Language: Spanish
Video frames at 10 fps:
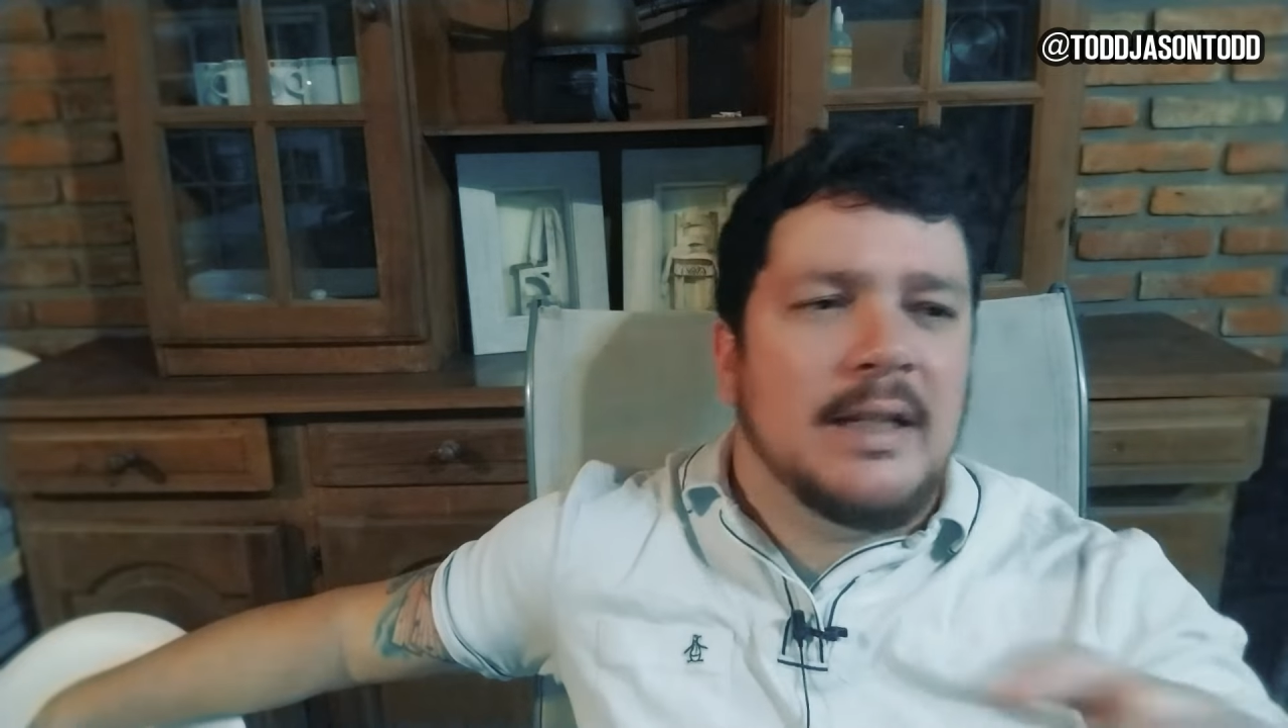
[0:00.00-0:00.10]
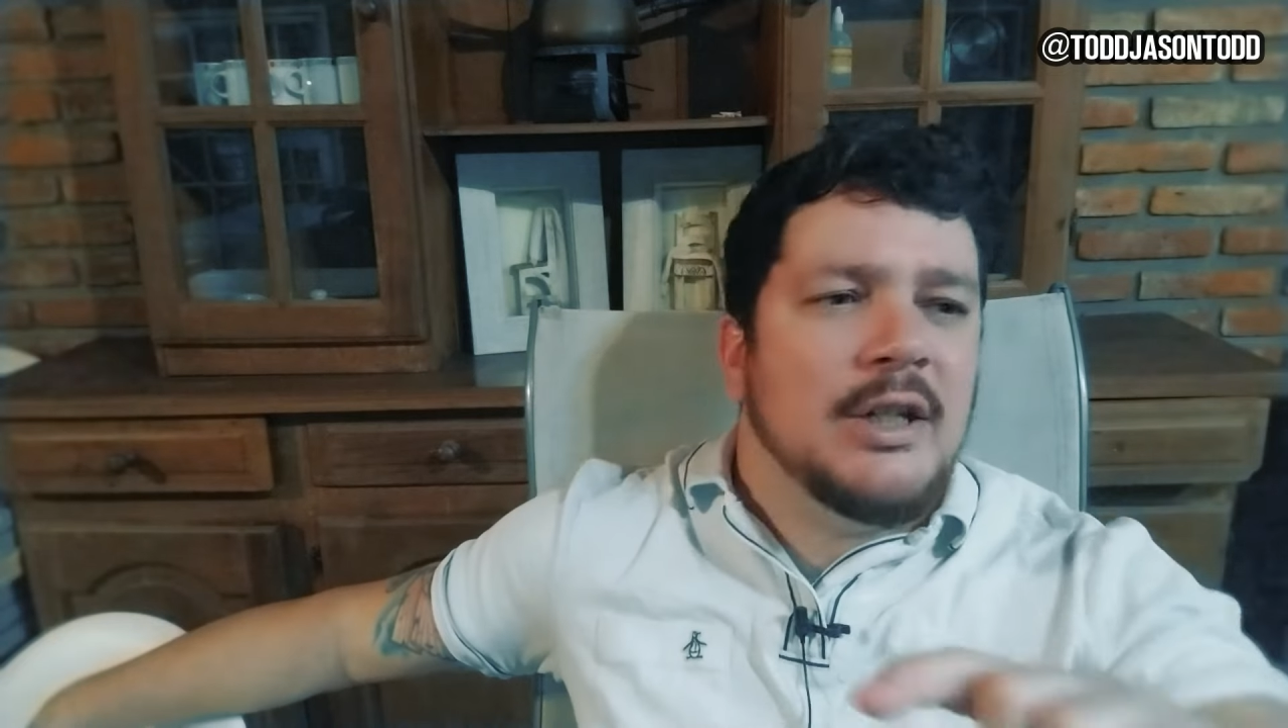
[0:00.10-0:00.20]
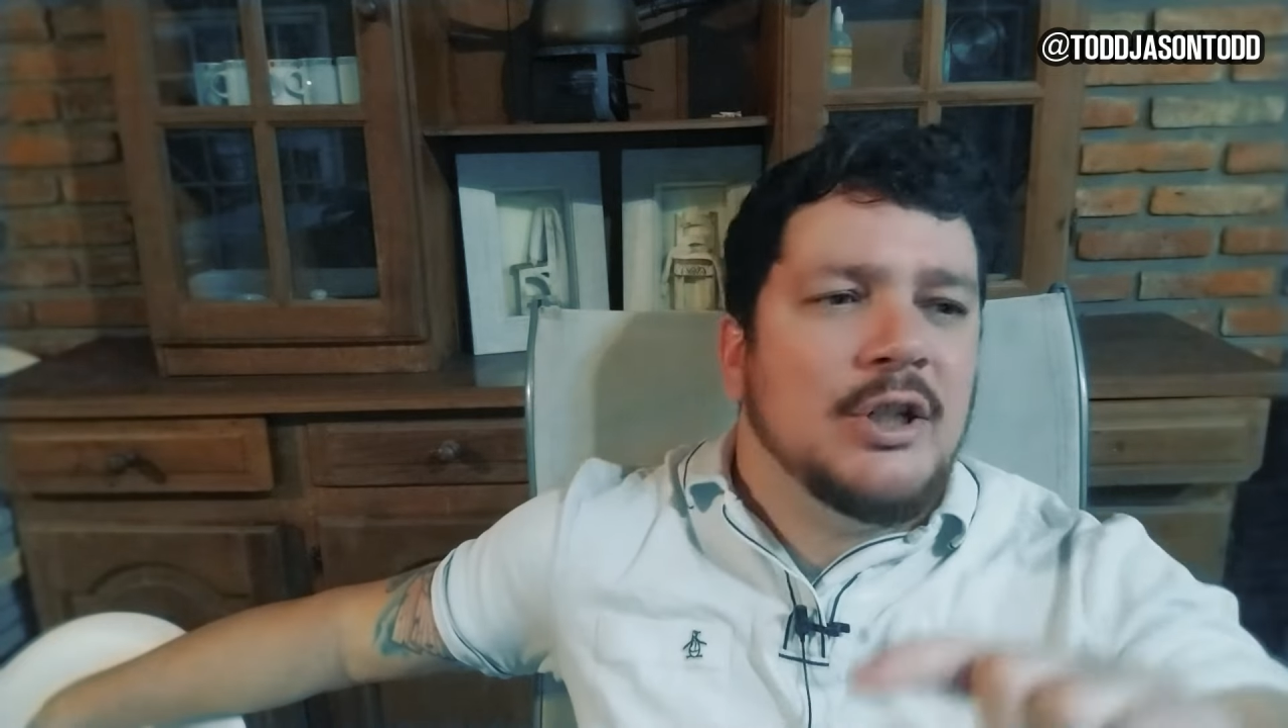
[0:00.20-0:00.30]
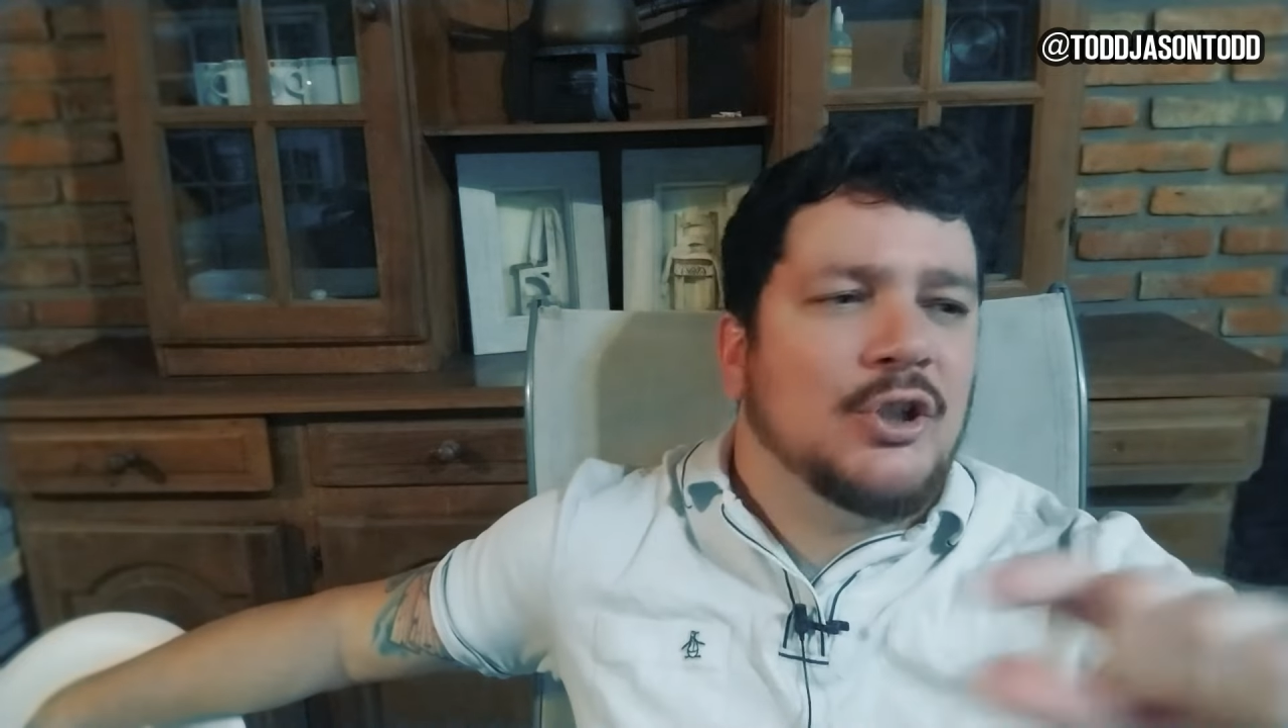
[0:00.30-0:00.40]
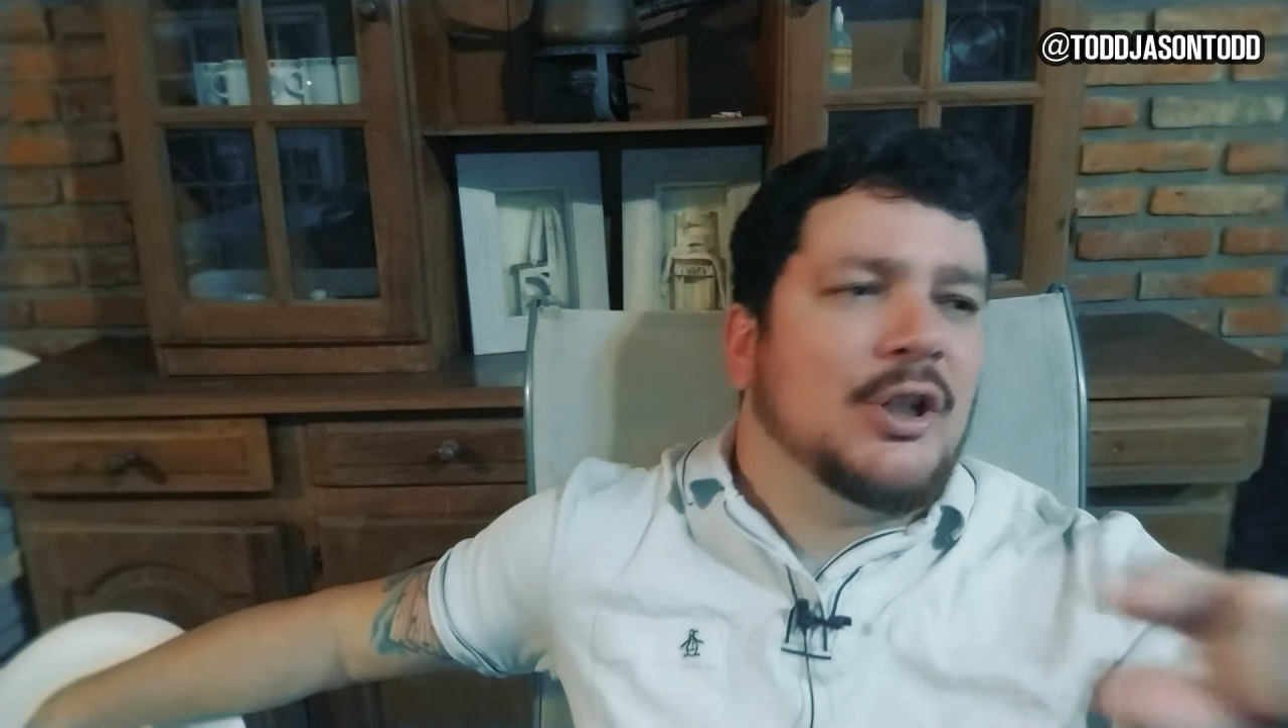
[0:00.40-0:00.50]

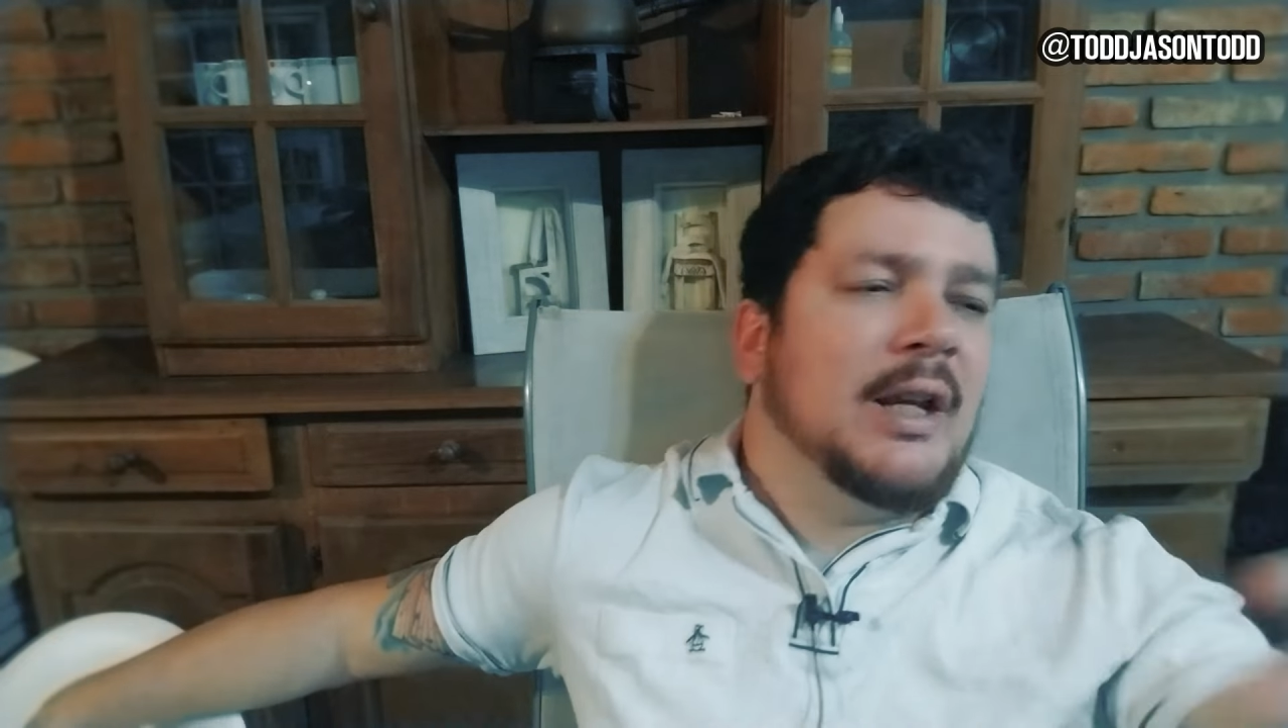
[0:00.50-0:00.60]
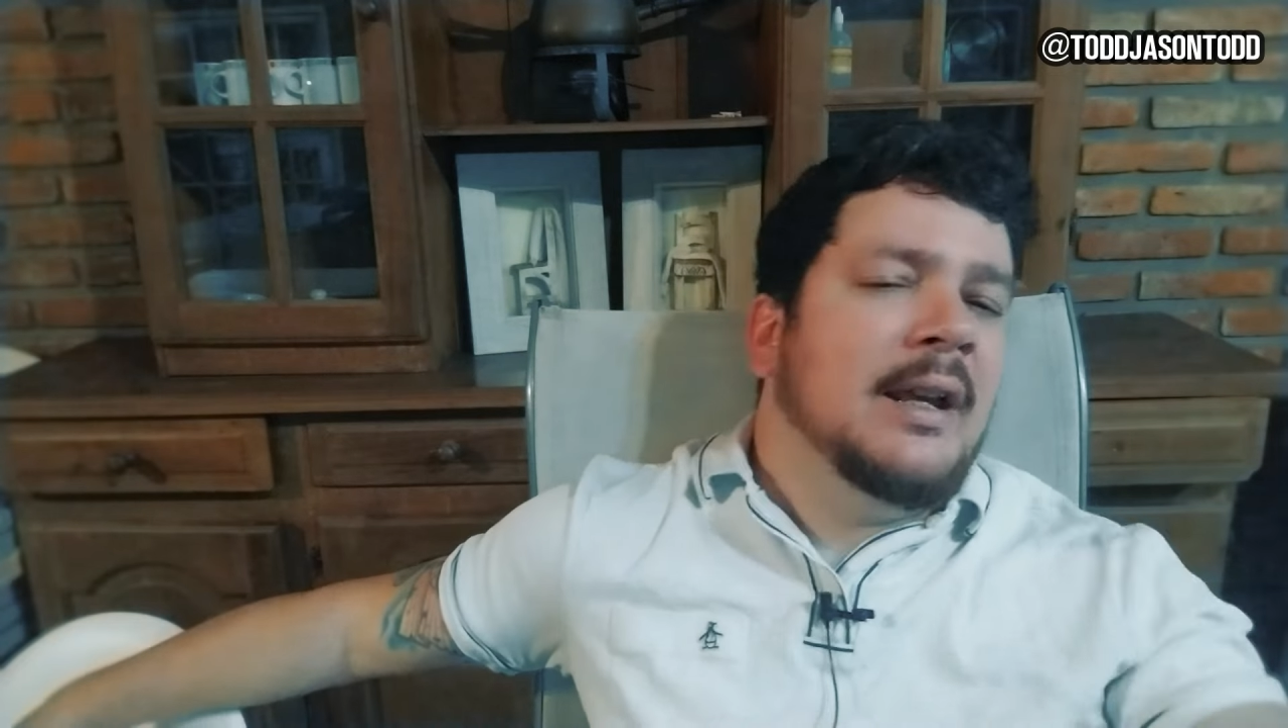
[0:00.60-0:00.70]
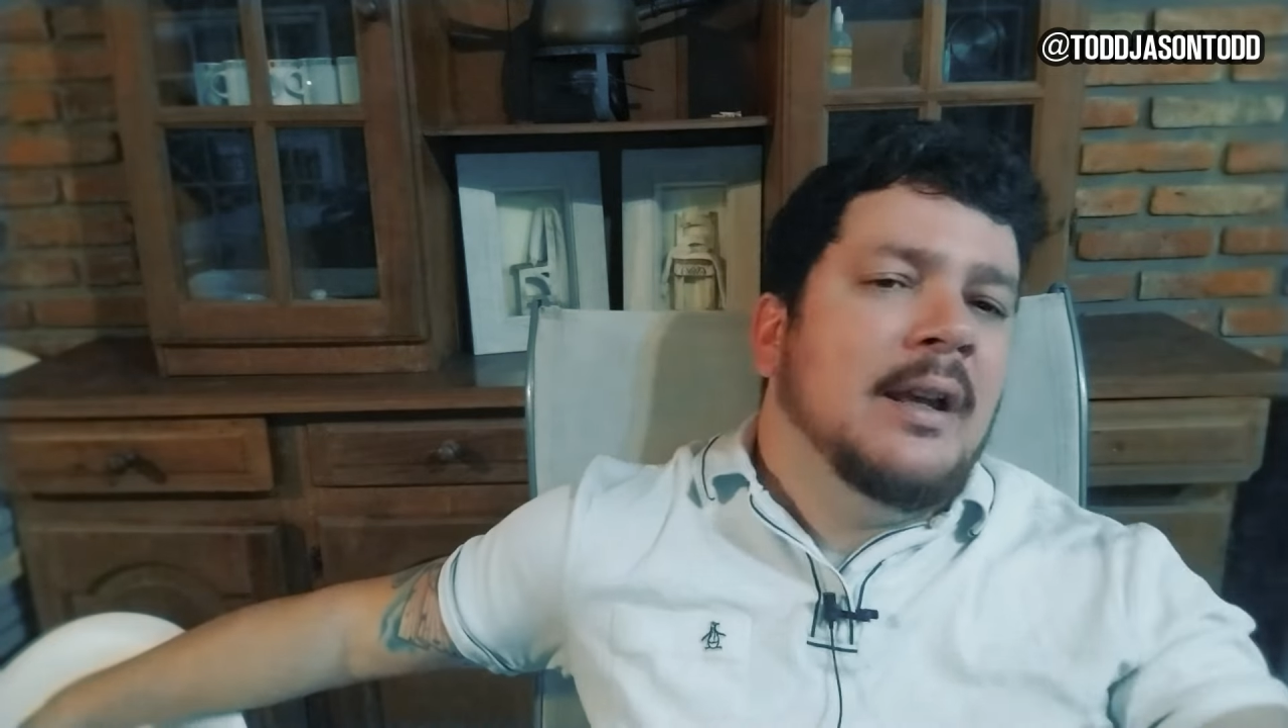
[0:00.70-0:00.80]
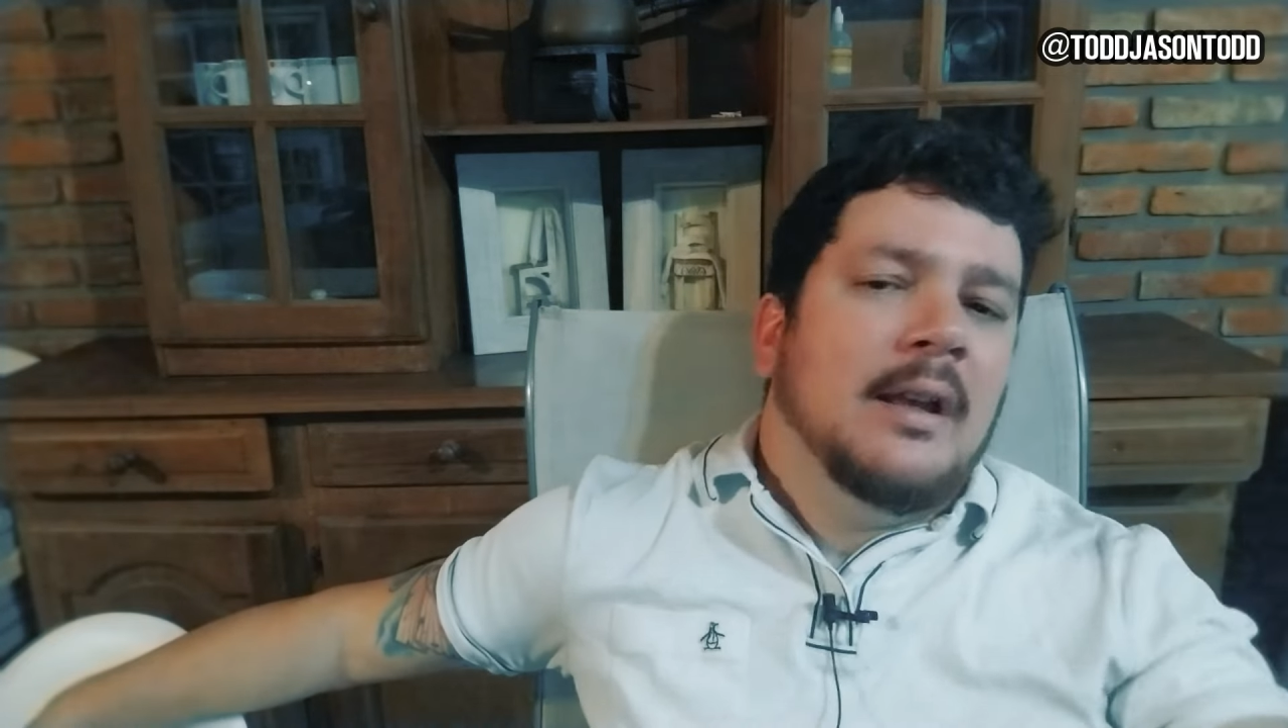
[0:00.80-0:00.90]
Nietzsche